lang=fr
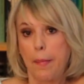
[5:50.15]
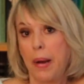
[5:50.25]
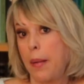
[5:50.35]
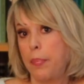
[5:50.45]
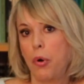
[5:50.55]

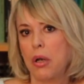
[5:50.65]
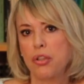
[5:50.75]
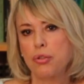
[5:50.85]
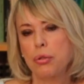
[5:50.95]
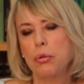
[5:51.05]
par rapport à
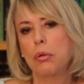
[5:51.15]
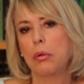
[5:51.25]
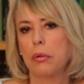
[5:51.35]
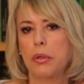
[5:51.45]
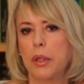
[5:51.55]

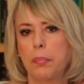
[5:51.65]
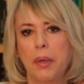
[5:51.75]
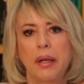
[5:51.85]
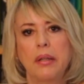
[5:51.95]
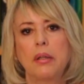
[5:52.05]
ceux qui
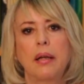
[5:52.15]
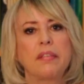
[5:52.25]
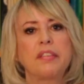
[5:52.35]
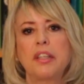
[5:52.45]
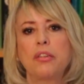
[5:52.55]
prennent la
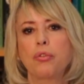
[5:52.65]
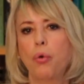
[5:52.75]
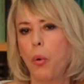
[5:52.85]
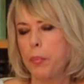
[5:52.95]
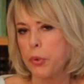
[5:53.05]
vie
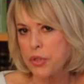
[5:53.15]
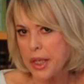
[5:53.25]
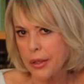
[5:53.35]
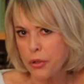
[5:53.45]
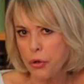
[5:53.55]
trop au
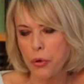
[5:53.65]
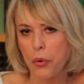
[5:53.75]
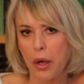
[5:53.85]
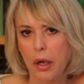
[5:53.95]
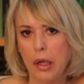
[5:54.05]

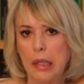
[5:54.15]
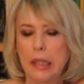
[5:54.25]
sérieux, hein.